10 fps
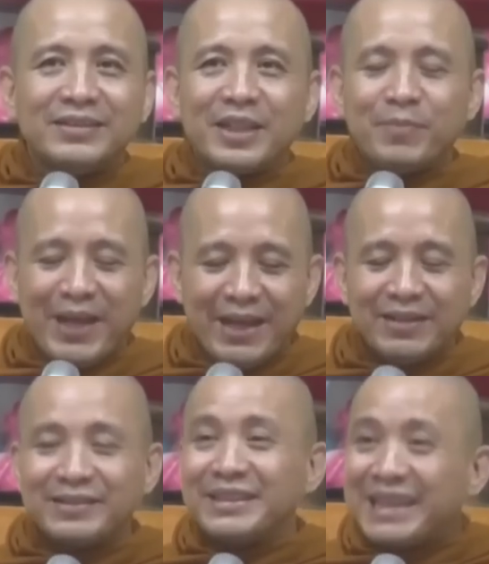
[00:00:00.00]
đừng trách
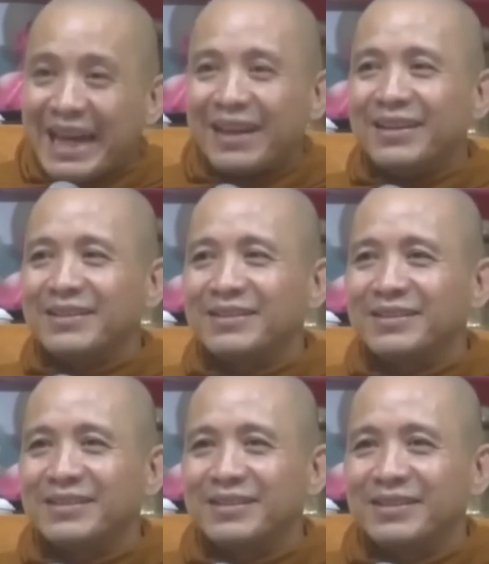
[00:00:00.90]
mẹ đừng trách cha đó
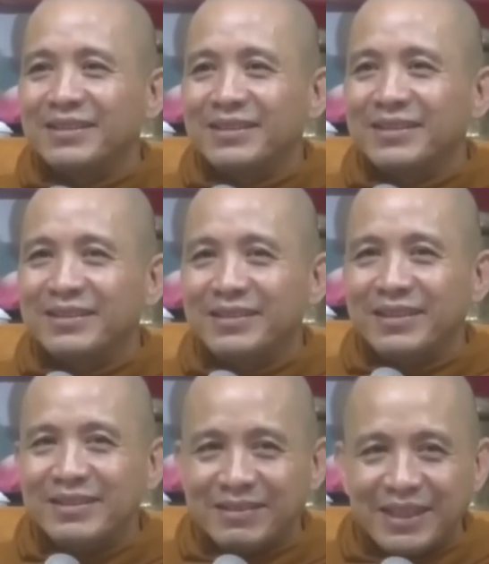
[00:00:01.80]

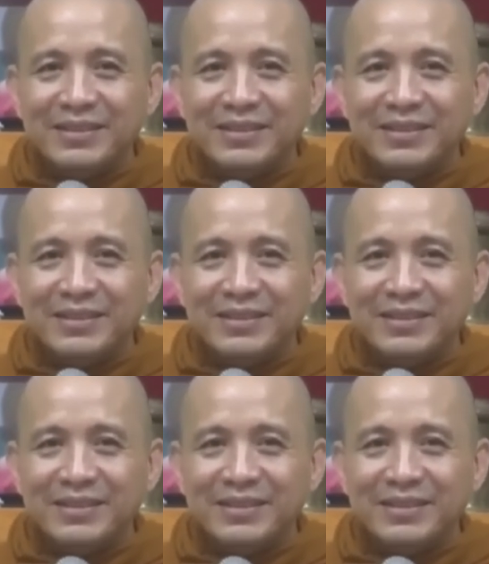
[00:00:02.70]
đừng